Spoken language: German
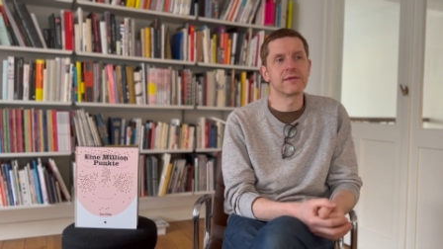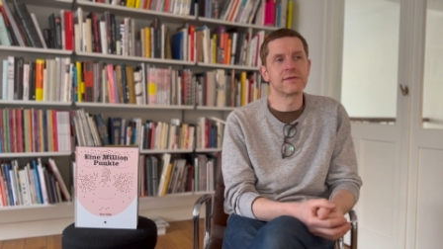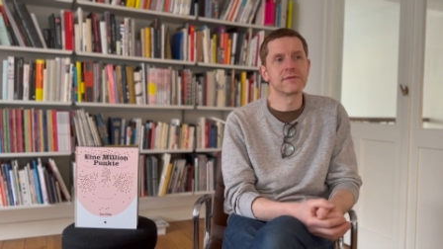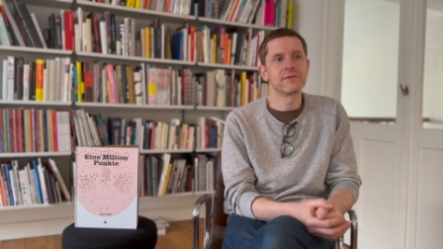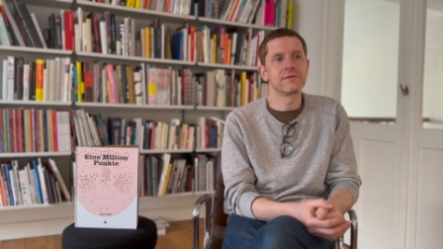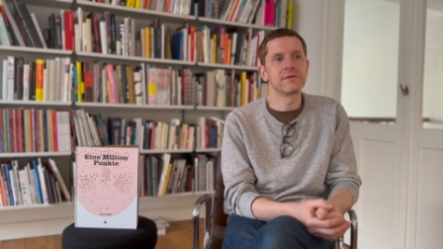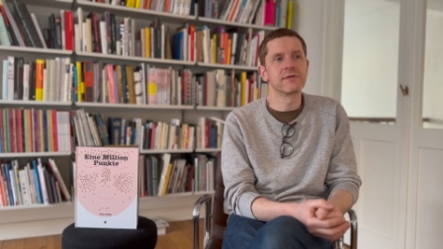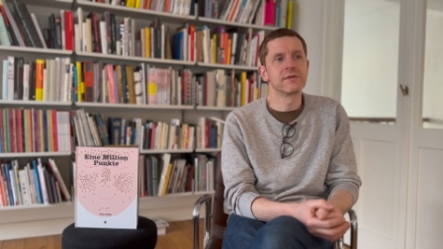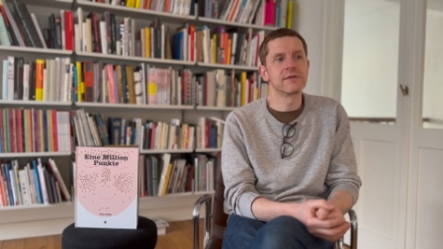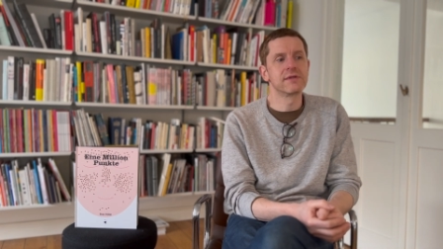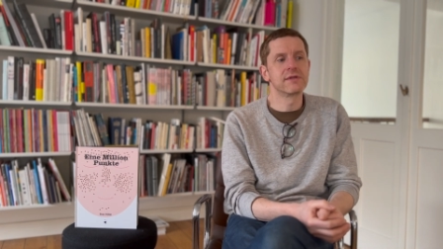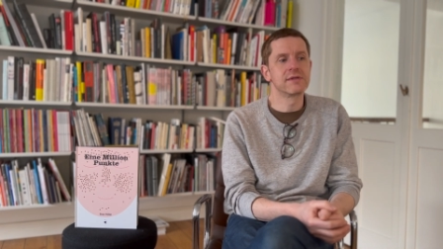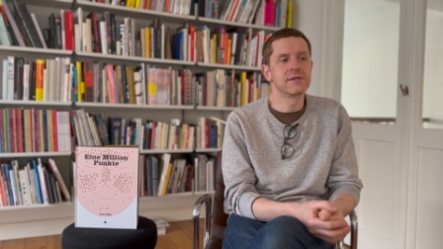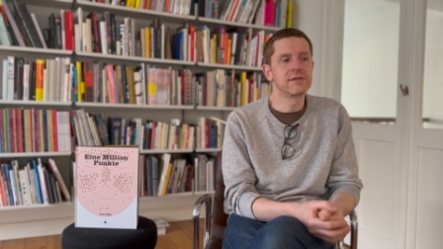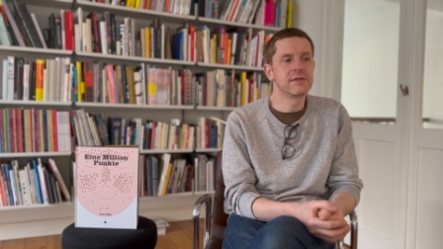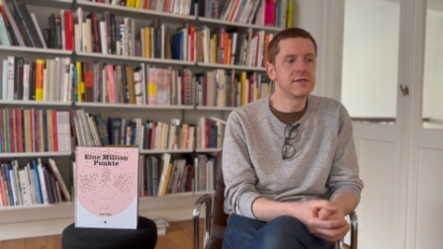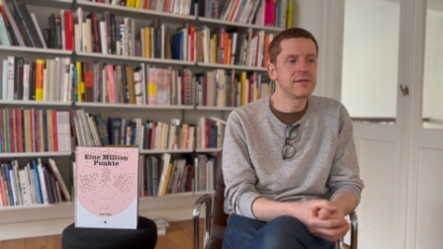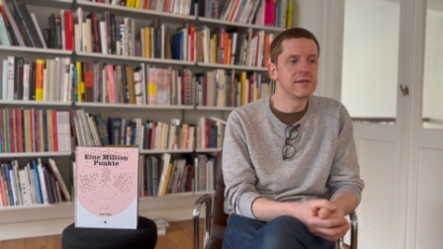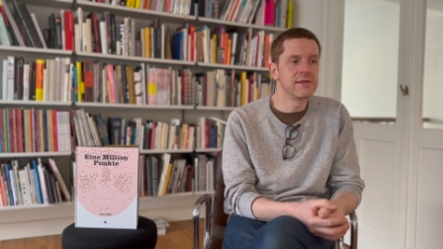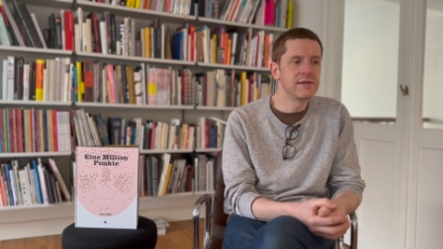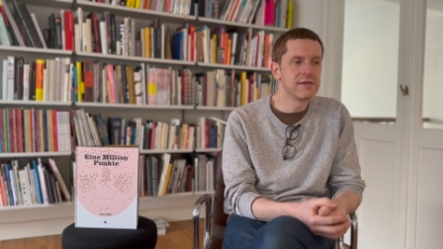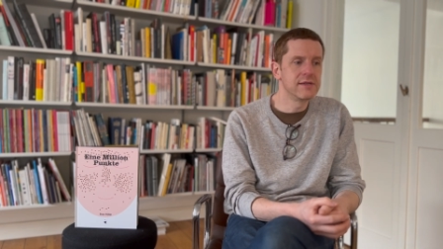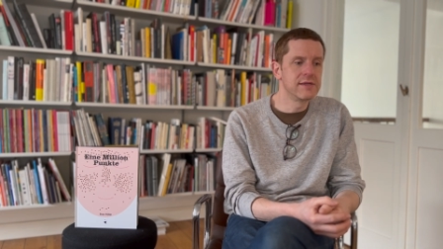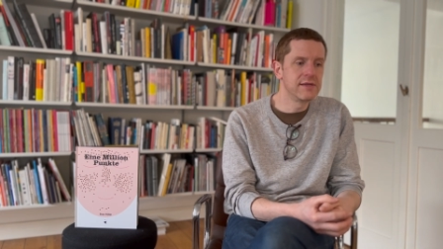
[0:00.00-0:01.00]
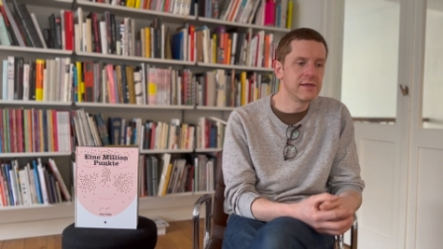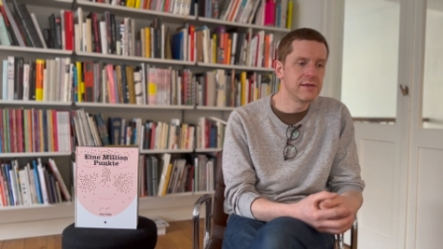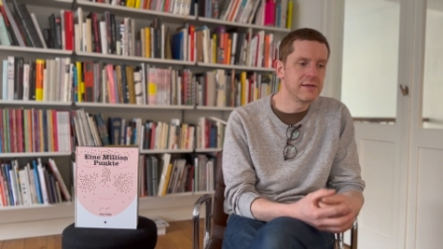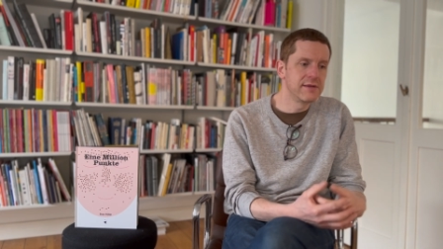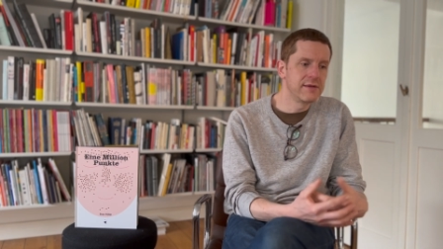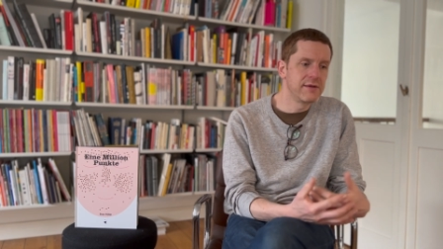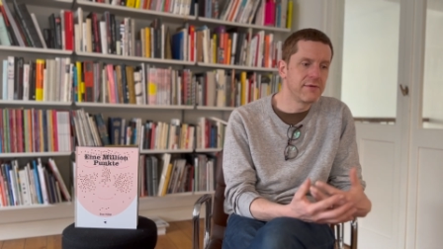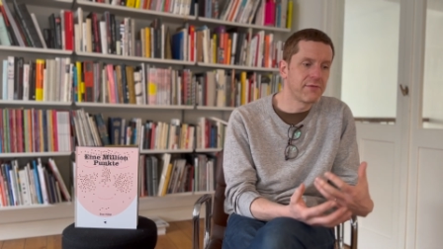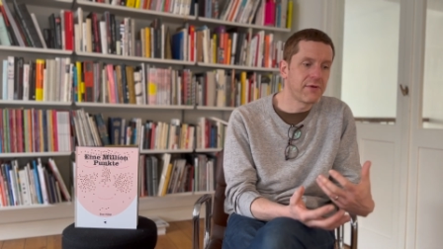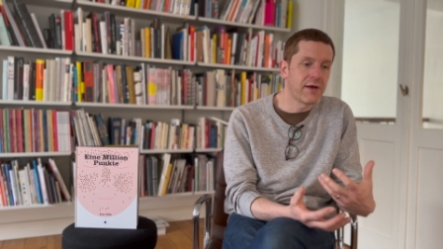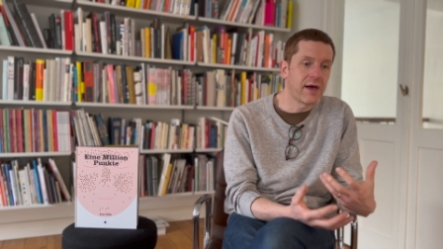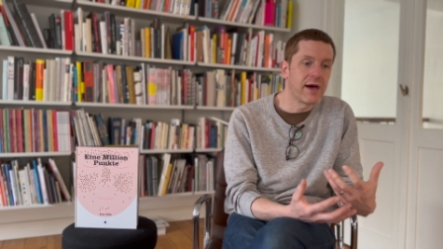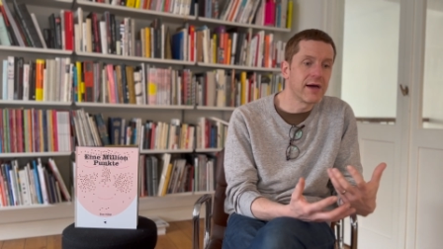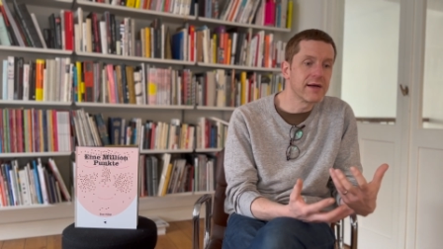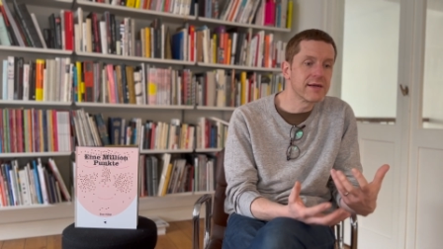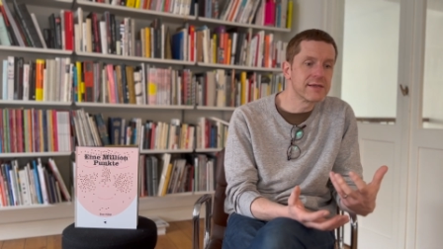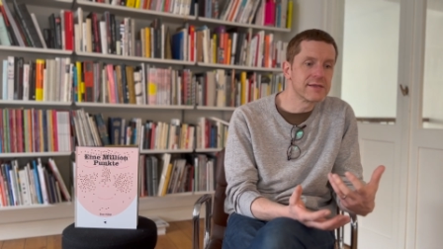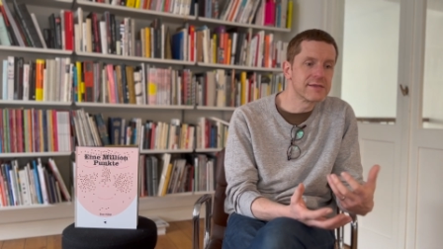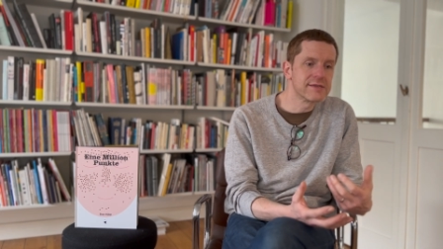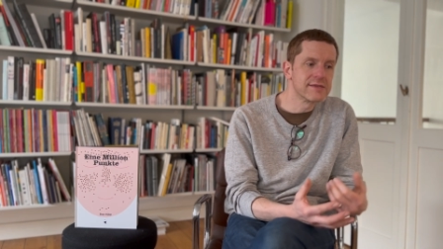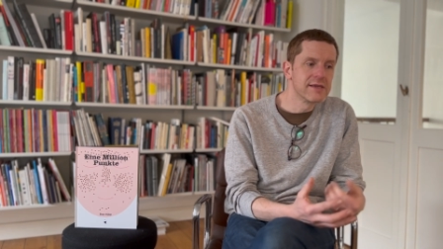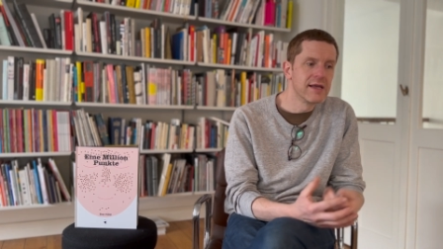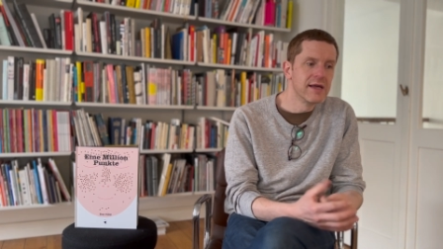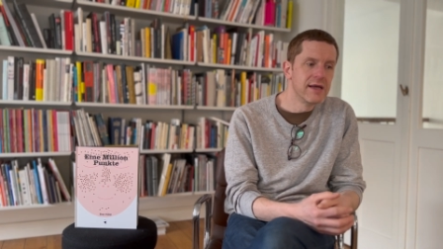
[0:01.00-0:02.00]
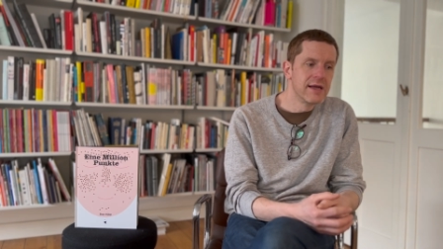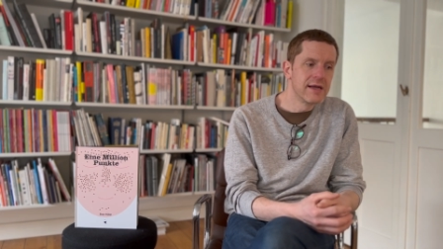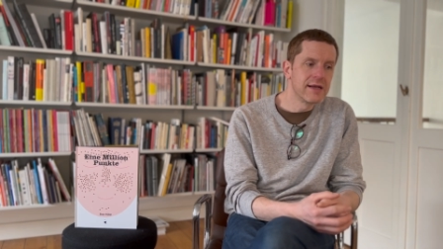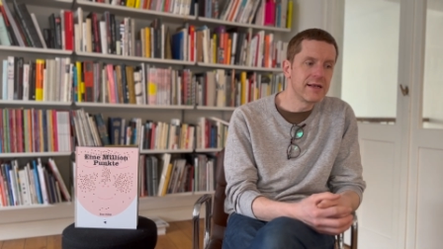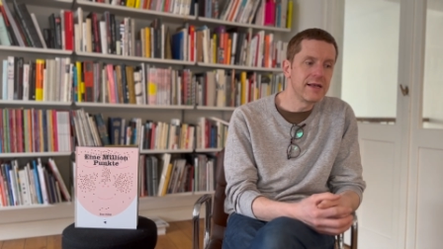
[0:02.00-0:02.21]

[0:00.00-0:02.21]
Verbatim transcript: Also die, die, die Frage des